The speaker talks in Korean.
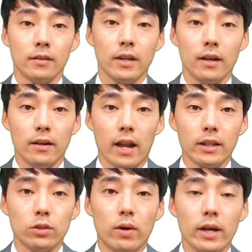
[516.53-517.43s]
네,
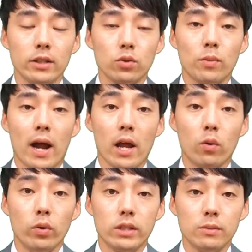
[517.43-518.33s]
레드 와인에 좀
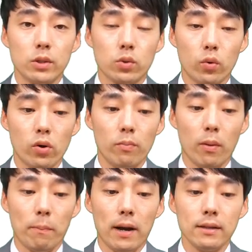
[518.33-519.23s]
알고 있으면 좋을
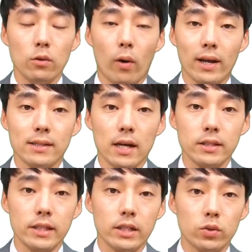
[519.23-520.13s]
법한 와인
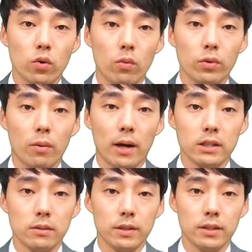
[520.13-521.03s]
상식을 조금 더
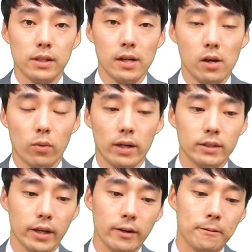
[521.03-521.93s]
말씀을 드리려고
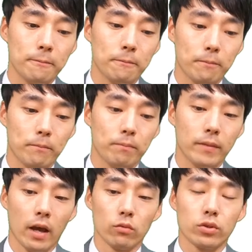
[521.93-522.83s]
하는데요.
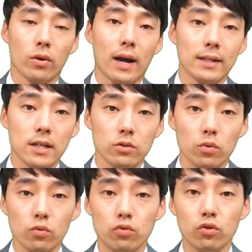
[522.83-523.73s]
네, 우선 가장
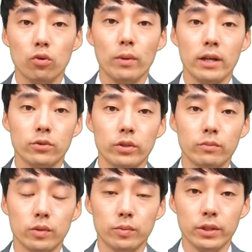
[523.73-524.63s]
좀 궁금해할 수
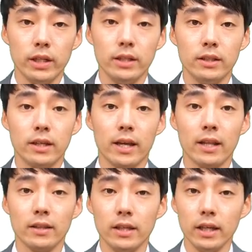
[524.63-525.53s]
있는 부분이
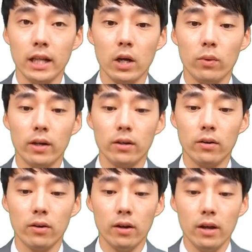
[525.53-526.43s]
디켄팅이라고 하는
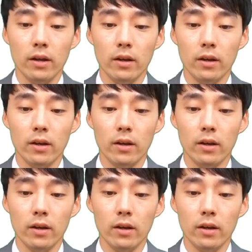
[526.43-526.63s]
걸